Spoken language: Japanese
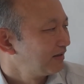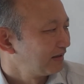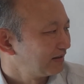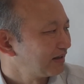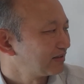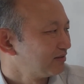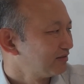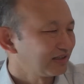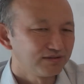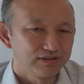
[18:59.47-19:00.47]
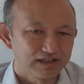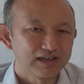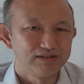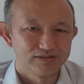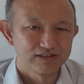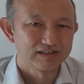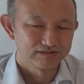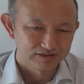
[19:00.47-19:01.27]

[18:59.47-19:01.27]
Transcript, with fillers: がその NATO に入るとかそ